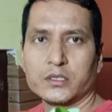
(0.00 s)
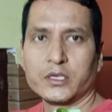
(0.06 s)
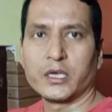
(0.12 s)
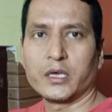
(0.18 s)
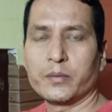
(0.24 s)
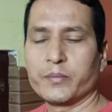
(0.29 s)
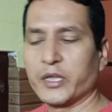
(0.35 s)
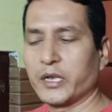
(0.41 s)

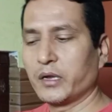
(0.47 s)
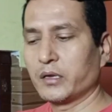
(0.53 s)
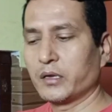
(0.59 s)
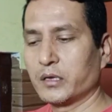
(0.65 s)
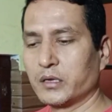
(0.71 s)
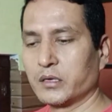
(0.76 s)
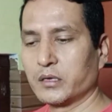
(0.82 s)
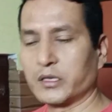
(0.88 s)
ये मैंने
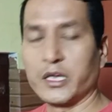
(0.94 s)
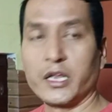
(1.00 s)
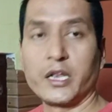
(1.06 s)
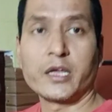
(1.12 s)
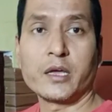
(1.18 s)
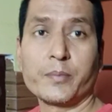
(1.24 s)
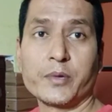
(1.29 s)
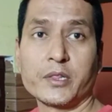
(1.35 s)

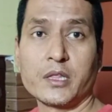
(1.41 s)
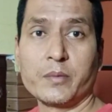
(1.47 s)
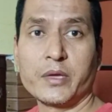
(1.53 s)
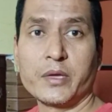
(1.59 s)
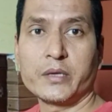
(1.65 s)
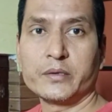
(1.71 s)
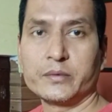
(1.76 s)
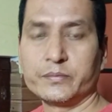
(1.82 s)
केले के पत्ते
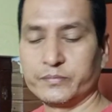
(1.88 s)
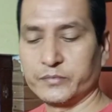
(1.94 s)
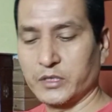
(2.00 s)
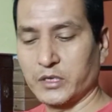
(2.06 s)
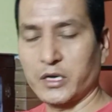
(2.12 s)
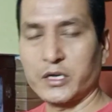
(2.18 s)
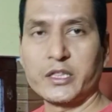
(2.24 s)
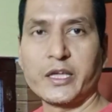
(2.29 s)
में
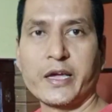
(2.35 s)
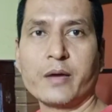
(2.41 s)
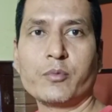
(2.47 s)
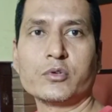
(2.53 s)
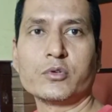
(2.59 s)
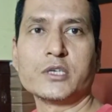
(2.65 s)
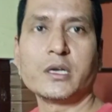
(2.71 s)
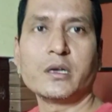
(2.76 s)
रख दिया है
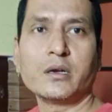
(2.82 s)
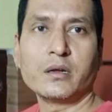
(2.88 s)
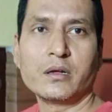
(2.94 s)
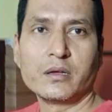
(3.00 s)
भोजन